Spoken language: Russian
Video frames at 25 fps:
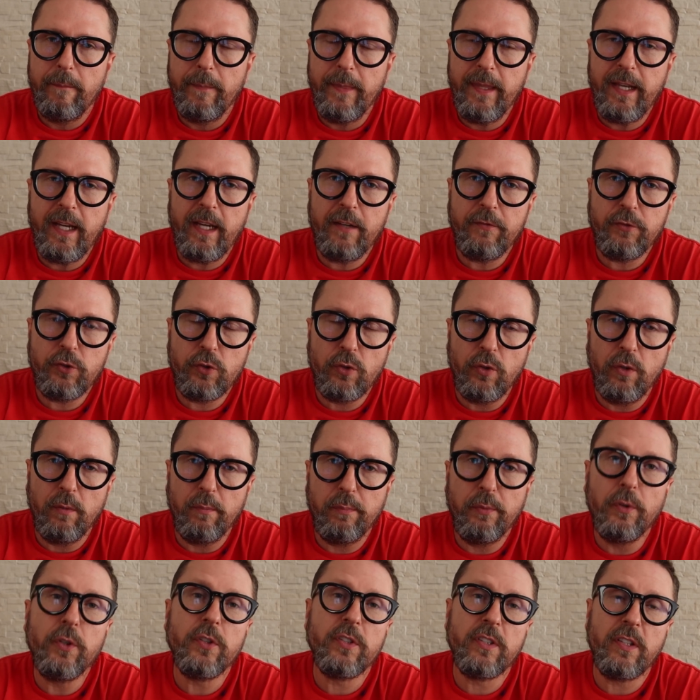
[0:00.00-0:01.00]
на
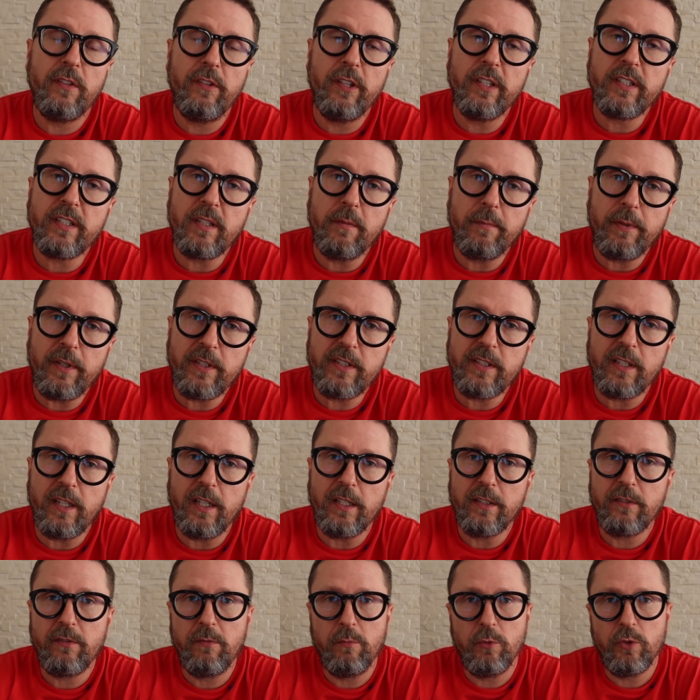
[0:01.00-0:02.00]
всем постсоветском
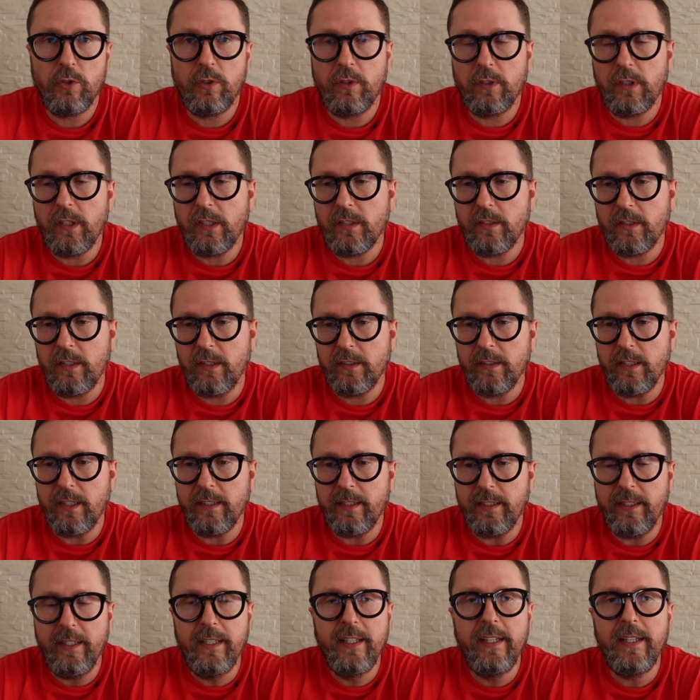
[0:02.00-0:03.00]
пространстве, можно так
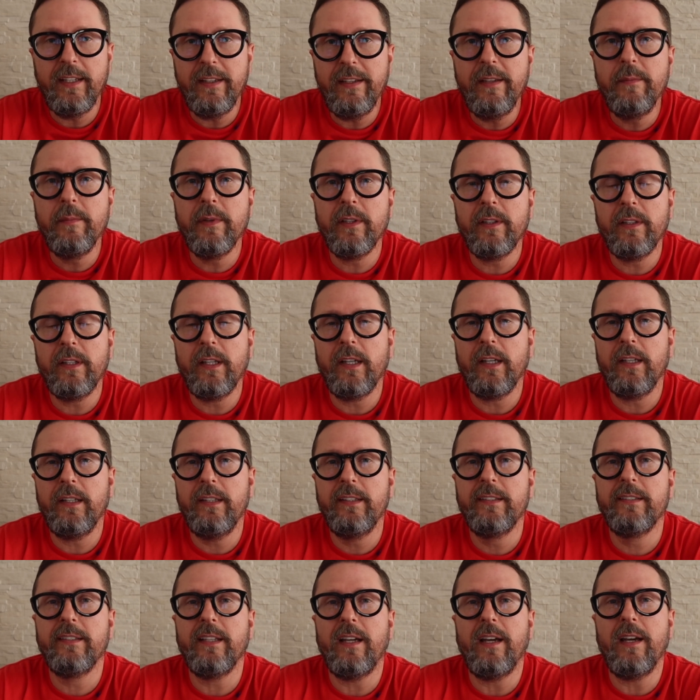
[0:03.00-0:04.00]
сказать. И именно
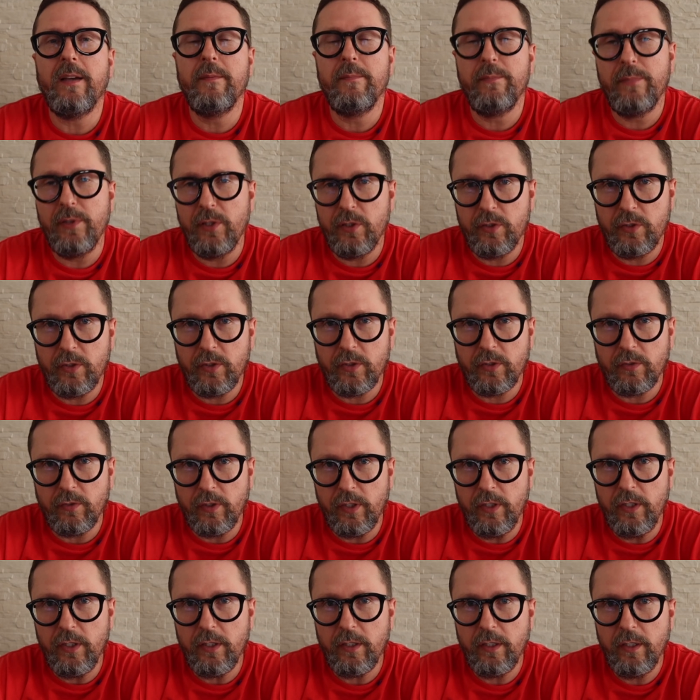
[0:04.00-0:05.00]
из-за амбиций
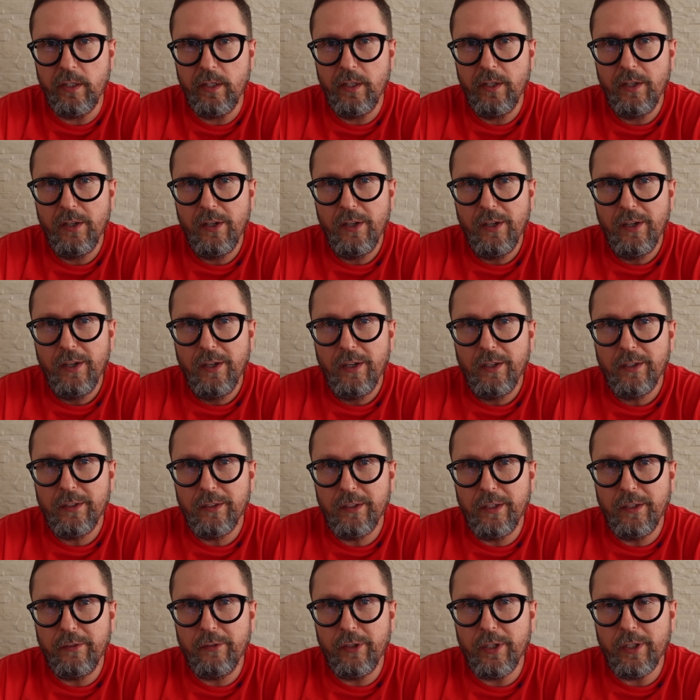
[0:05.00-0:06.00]
своих,
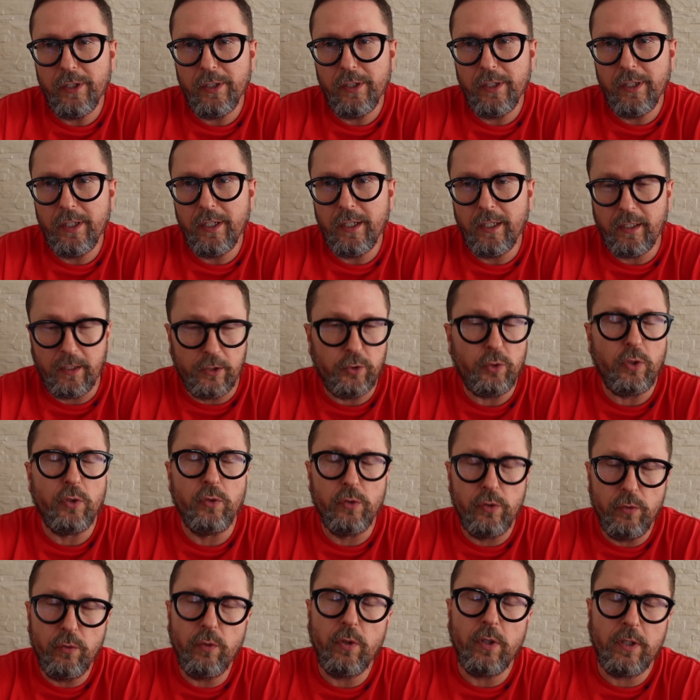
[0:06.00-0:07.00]
наверное,
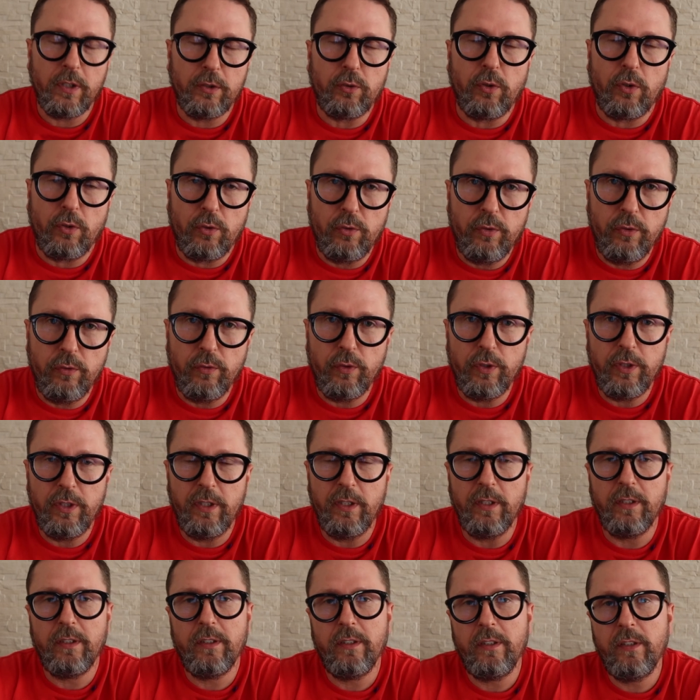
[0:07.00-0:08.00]
которые у него, которых у него
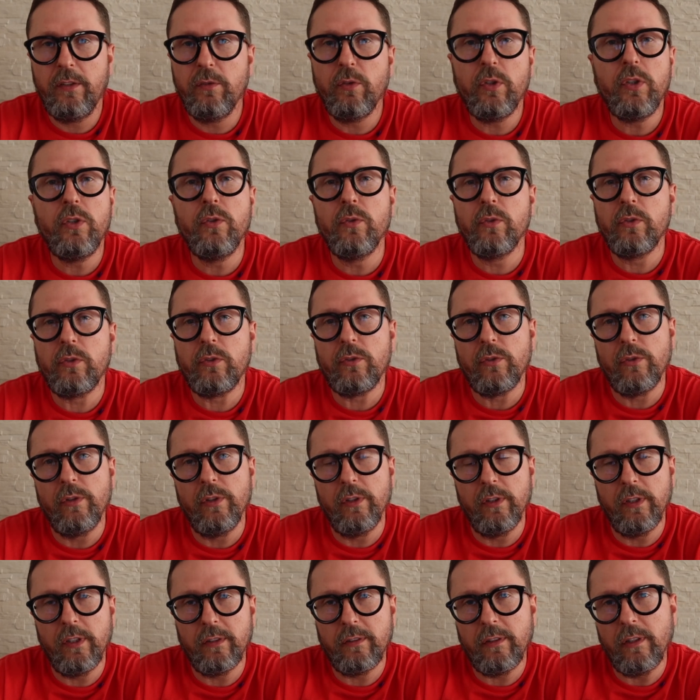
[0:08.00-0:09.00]
нет, его не
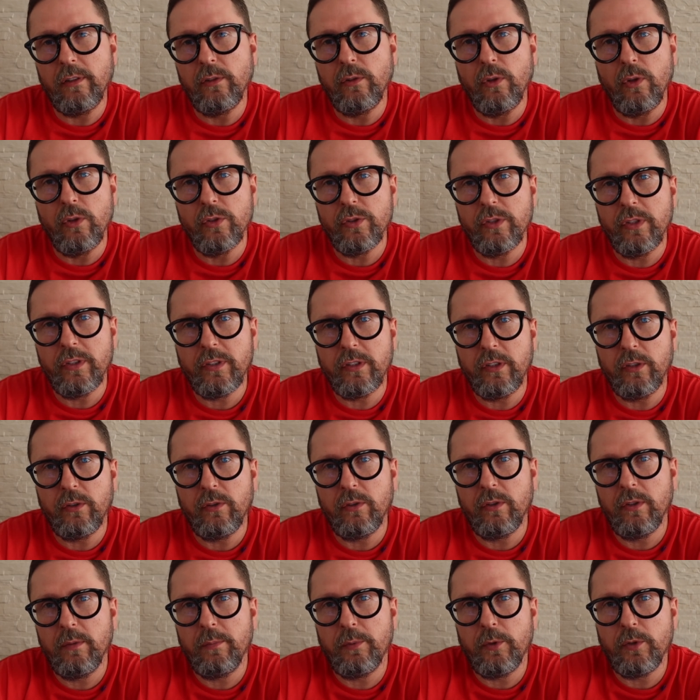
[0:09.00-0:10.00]
устроила та должность,
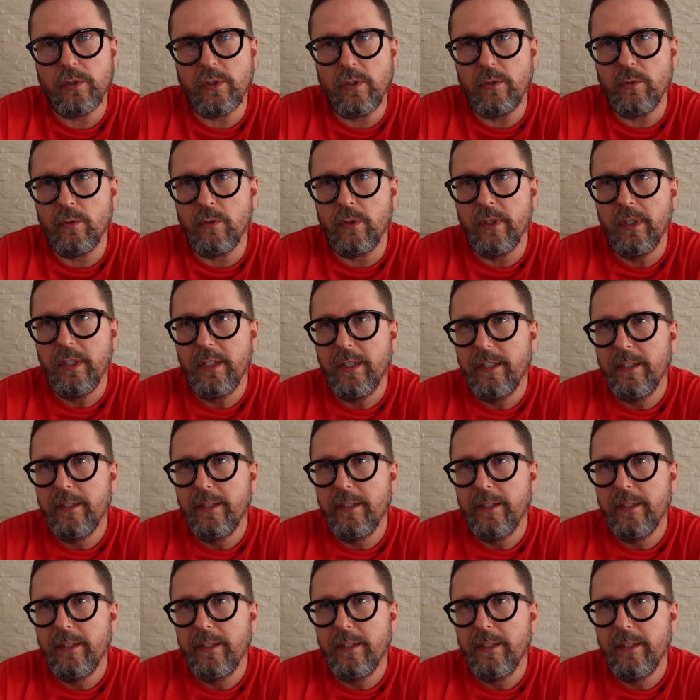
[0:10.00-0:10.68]
которая просто, ну,